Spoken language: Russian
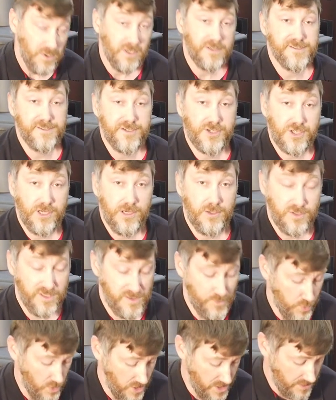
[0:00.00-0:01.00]
разрешают
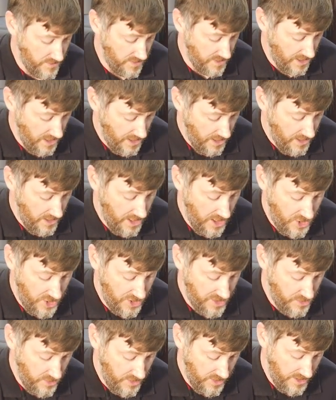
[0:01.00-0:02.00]
использовать.
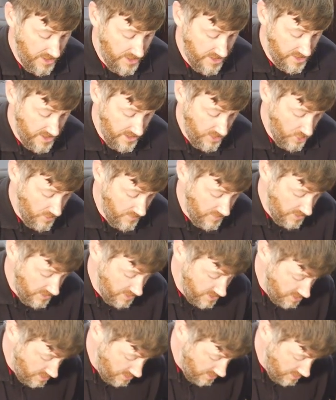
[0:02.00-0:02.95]
Ящик зольника изготовлен из,